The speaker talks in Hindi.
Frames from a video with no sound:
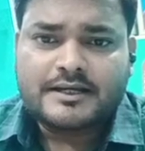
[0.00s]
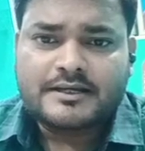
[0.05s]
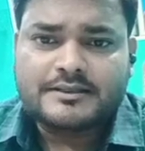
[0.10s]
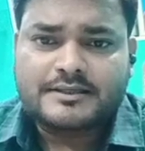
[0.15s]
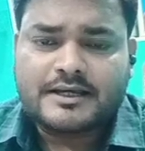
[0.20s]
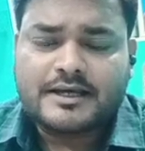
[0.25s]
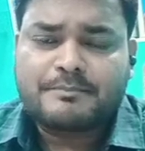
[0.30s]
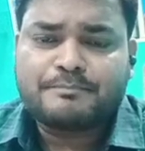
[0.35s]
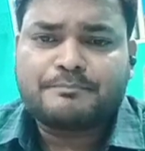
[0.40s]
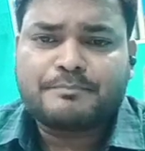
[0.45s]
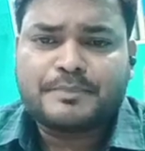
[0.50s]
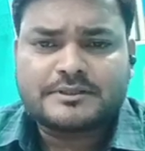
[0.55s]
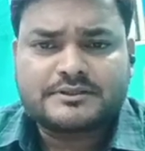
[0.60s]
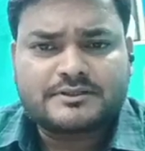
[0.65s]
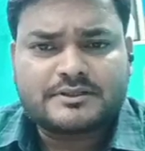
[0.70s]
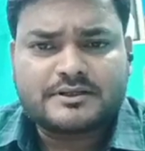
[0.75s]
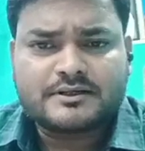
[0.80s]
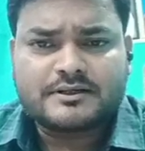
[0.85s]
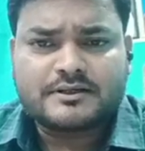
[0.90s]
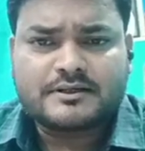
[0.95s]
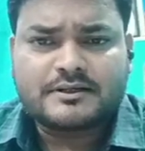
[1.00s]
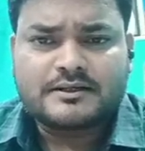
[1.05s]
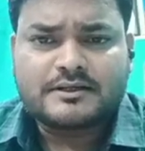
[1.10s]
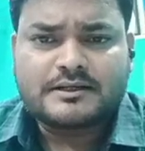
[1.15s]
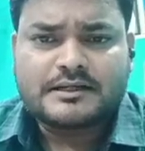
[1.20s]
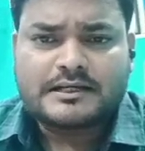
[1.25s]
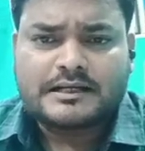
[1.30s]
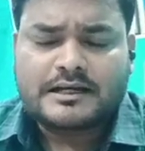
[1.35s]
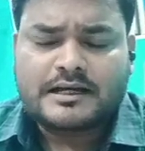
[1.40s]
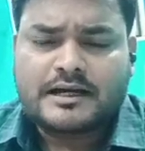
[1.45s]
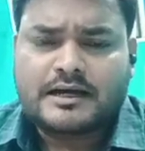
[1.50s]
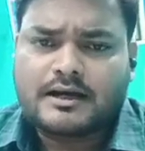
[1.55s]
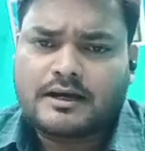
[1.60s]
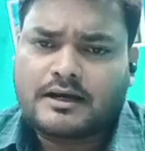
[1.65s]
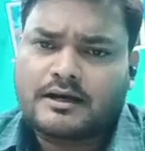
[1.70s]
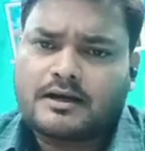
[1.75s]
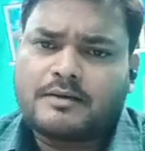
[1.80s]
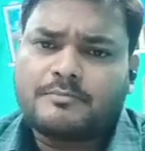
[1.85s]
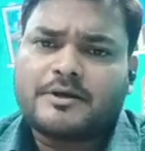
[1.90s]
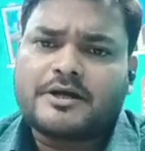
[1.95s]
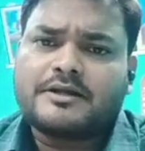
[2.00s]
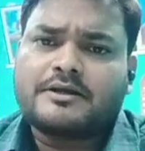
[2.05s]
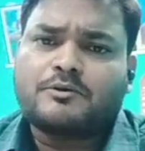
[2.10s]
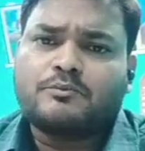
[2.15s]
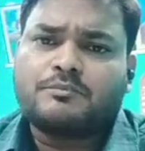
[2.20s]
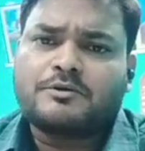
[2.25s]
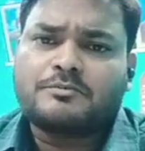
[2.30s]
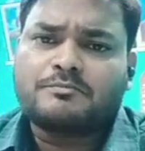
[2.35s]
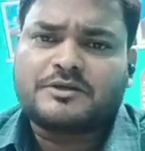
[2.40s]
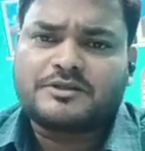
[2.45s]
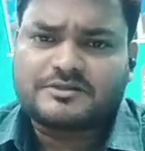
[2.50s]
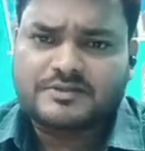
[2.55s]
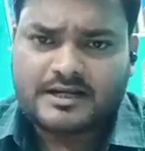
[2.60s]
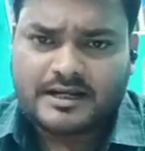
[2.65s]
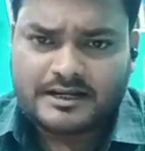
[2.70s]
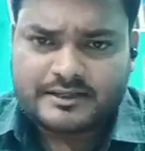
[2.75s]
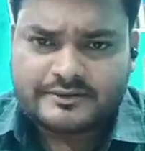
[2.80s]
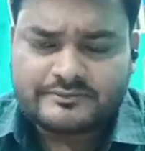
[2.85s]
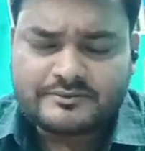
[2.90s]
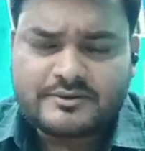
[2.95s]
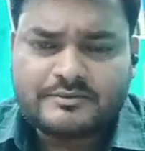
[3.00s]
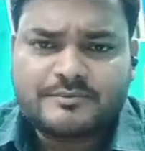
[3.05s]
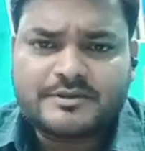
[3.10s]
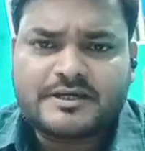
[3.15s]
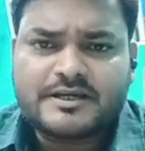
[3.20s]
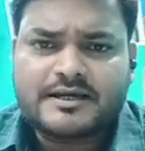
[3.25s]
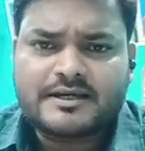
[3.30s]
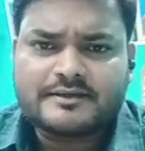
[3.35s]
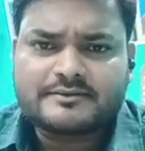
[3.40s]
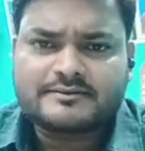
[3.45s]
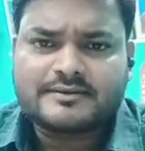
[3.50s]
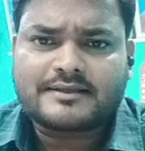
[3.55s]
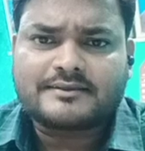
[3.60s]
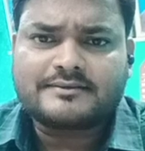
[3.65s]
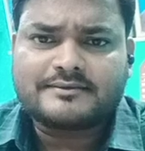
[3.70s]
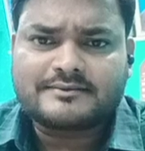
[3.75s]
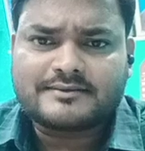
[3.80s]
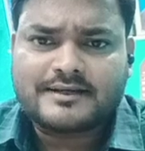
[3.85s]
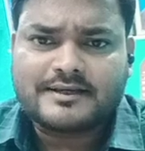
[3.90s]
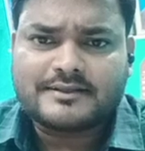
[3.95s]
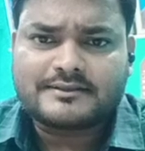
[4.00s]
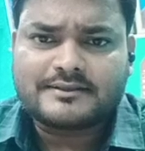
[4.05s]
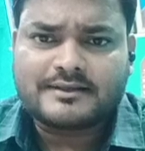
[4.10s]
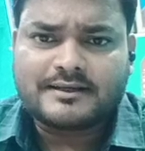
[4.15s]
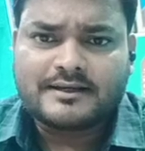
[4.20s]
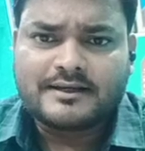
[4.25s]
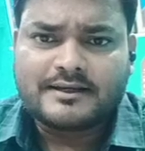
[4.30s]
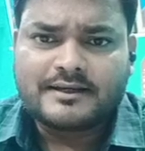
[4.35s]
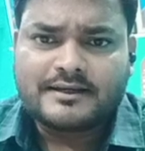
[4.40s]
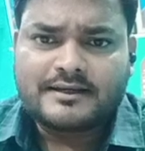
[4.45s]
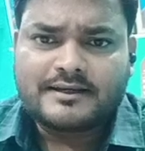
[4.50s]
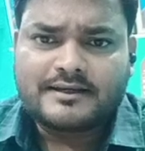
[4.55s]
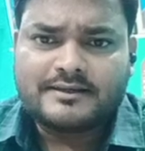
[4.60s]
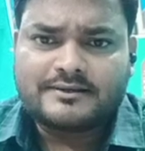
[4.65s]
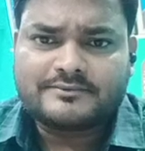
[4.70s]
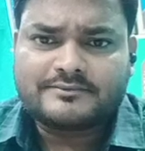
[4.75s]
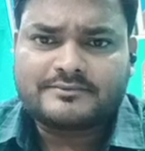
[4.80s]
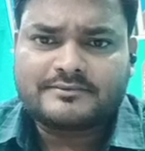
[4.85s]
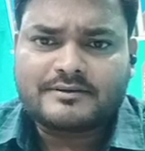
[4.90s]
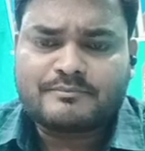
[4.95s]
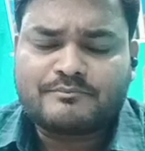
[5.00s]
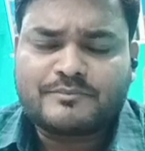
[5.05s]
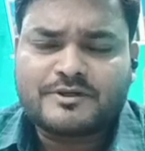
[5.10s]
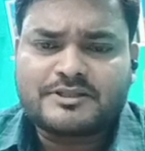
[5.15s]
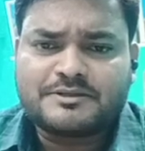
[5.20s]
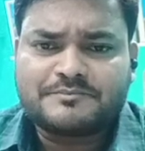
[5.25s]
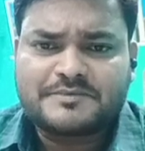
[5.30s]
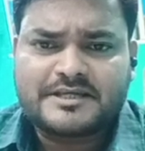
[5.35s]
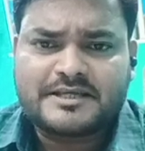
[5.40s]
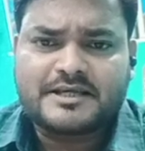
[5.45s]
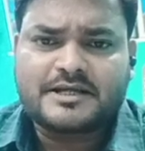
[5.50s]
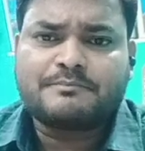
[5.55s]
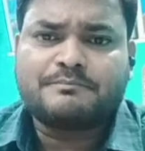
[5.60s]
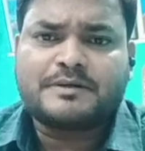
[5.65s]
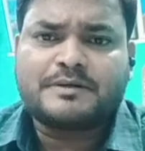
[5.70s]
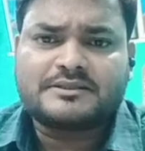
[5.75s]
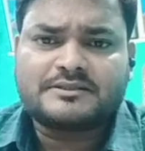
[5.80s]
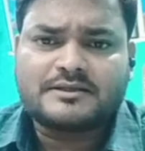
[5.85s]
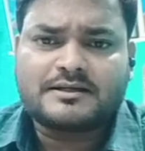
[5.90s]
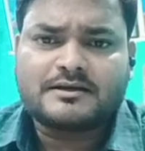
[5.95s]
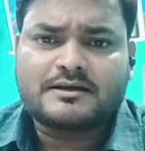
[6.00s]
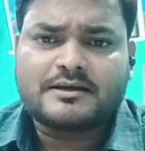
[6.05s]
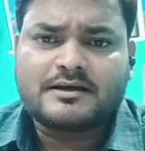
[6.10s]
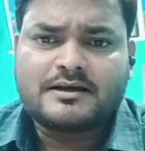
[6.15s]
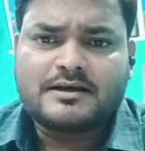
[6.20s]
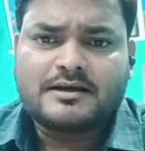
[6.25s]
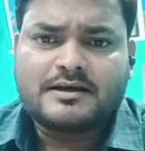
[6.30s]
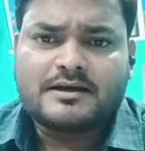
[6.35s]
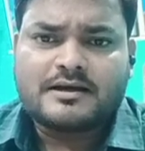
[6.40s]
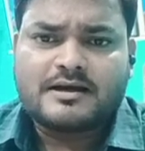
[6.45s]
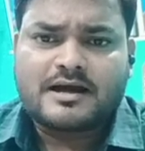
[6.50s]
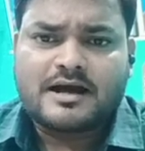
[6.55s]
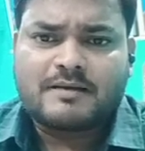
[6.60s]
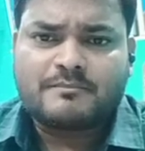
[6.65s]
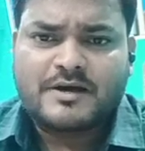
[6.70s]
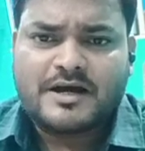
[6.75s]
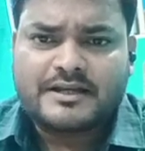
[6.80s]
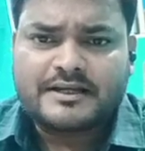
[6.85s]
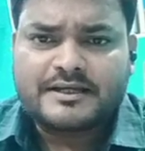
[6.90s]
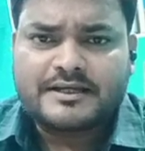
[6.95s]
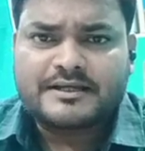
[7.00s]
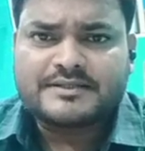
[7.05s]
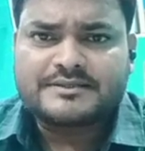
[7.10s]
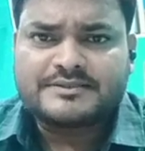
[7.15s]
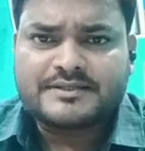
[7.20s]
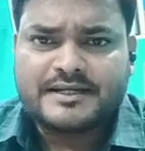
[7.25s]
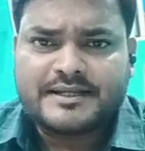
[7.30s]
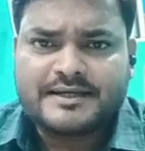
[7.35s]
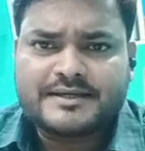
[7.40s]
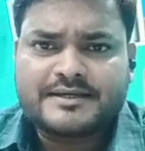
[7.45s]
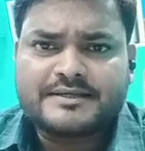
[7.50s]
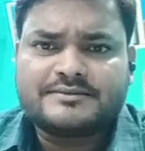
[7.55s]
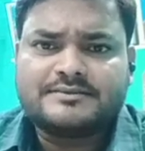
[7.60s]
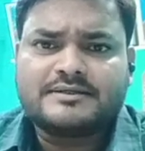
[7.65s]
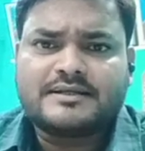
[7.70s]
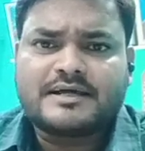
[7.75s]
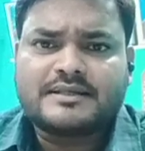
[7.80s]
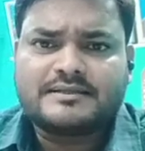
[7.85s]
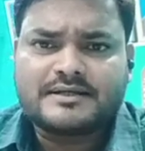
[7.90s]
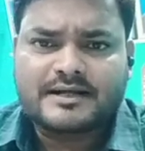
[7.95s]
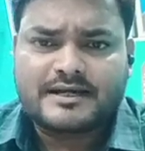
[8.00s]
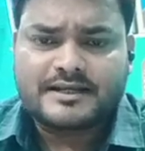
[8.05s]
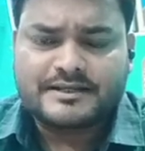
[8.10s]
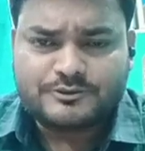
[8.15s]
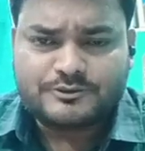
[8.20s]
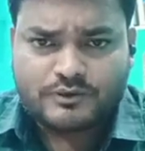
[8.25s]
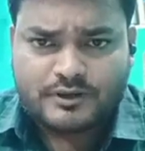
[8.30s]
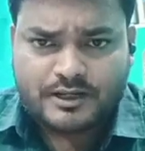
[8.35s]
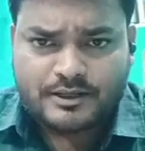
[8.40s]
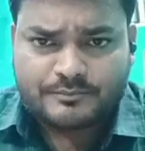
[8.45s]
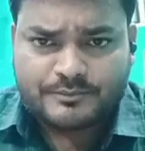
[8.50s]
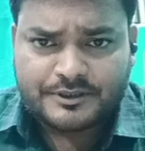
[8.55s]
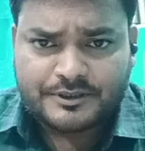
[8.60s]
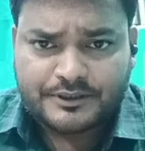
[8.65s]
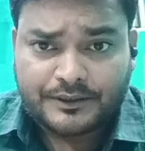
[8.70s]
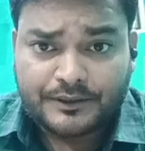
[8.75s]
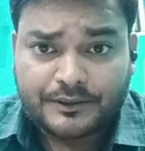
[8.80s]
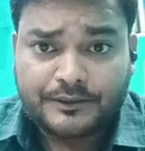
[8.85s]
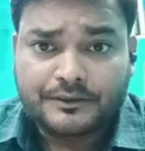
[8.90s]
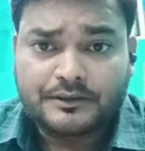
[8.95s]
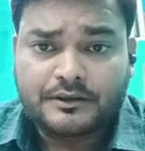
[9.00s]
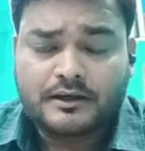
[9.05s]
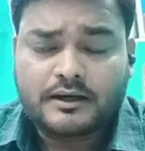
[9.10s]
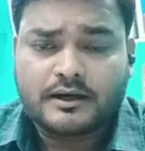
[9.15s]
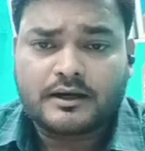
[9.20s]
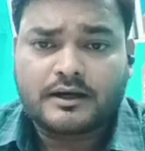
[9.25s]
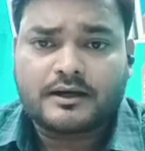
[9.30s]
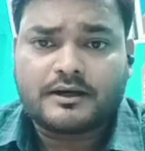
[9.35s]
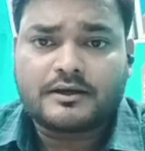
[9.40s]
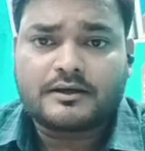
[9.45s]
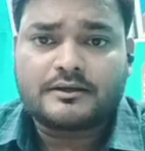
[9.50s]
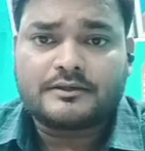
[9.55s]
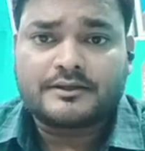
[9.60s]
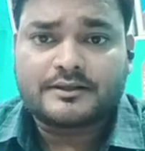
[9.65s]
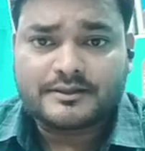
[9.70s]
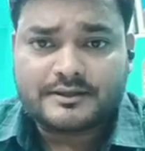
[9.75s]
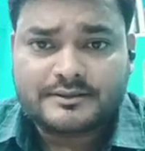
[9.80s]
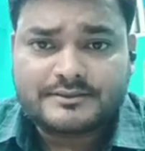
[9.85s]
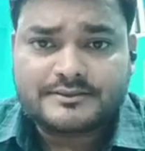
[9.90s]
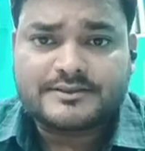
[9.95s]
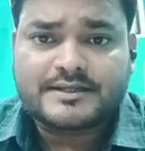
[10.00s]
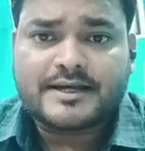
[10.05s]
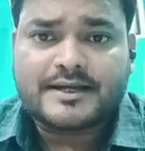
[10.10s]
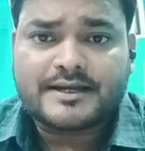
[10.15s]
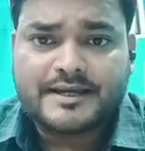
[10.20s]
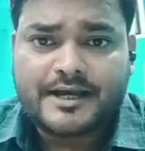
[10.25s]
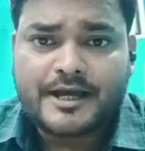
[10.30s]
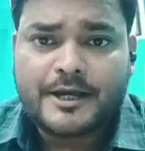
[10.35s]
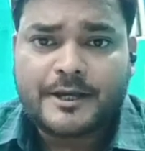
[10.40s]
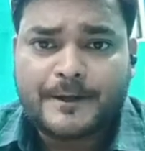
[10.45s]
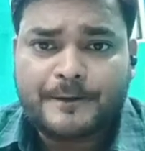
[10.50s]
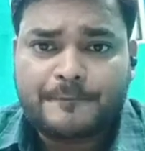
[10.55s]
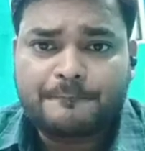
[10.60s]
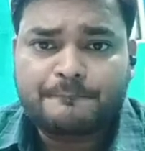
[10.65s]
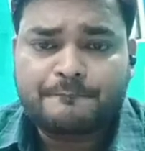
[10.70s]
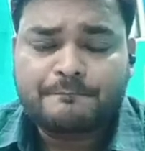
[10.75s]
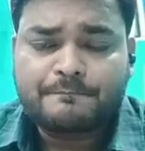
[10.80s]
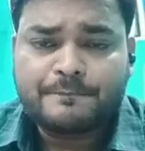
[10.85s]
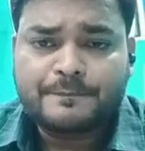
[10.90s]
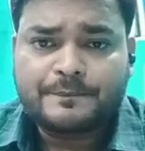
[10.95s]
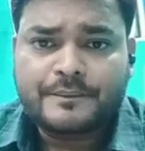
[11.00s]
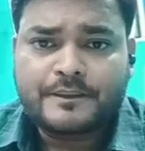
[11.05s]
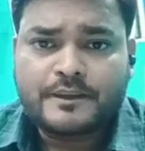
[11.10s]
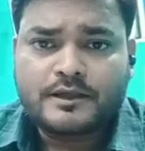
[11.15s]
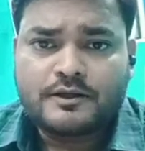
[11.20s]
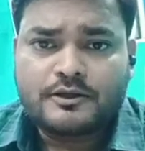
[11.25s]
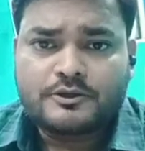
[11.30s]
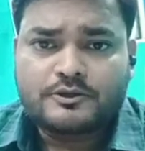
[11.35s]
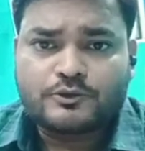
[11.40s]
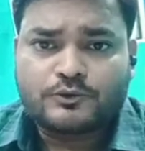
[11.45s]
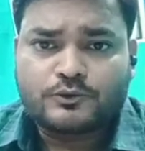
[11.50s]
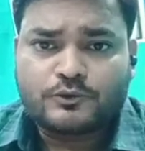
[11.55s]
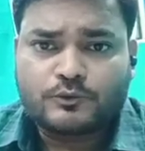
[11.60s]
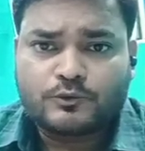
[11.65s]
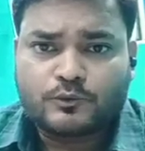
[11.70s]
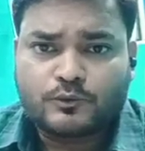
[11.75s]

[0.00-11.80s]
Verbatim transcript: यह पत्र हमारे ऊपर मंत्रालय से भी है साथ ही साथ इस संबंध में एक पत्र हमारे ज़िले के जिलाधिकारी द्वारा भी निर्गत किया गया है तो